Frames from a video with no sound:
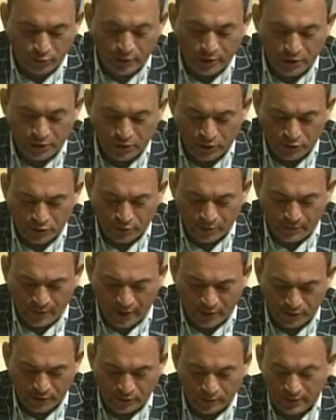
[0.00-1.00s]
lunes 18 de
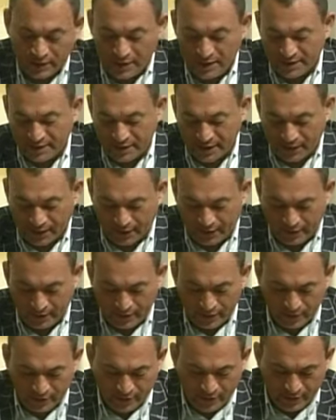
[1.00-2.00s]
marzo y el cierre.
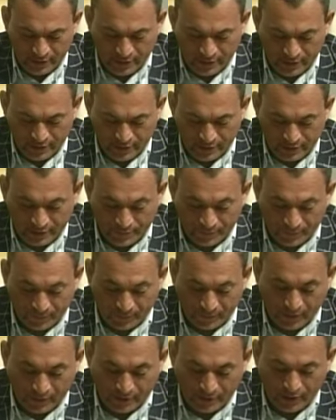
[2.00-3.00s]
Ese es el próximo
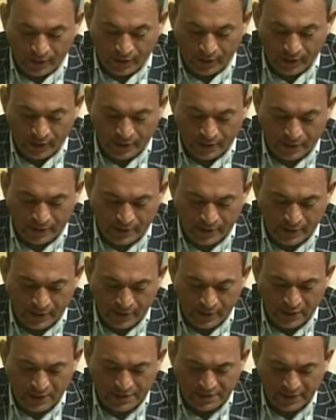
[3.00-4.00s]
lunes. Ajá,
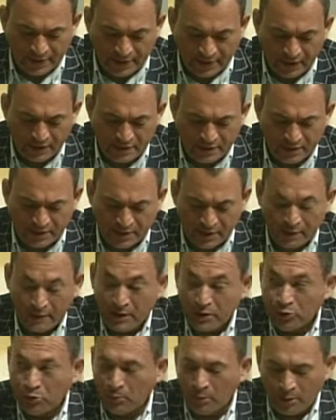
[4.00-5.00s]
y el cierre el 16 de
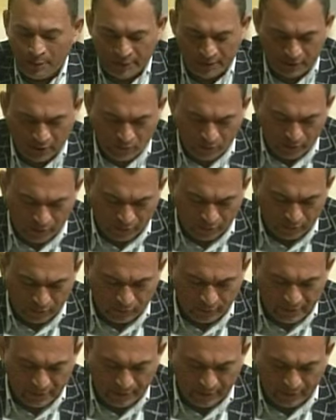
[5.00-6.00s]
abril 2024, ¿no?
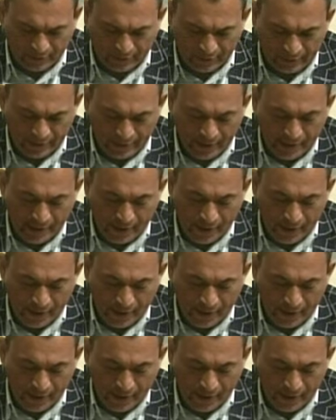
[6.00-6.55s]
Dice o maquinaria. Es